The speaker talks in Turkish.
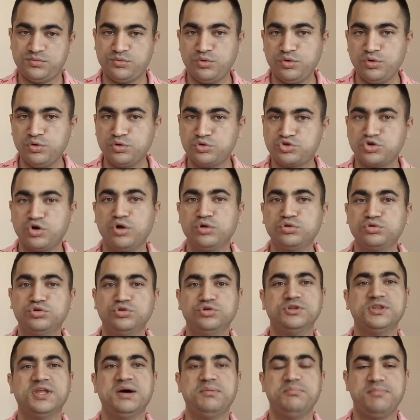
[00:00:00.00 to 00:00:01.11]
ülke
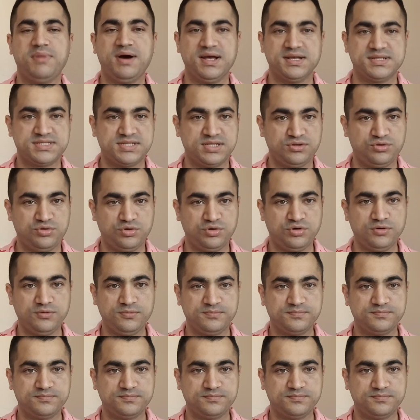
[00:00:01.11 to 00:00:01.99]
olduğundan bahsediyor.